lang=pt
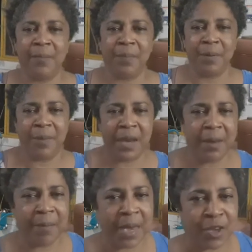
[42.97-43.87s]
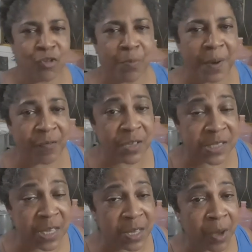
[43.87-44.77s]
Primeiramente, para
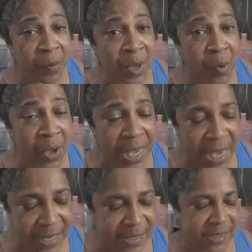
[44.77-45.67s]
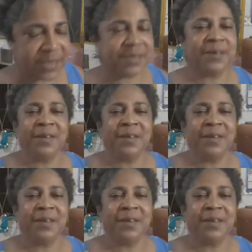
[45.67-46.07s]
você que não me conhece,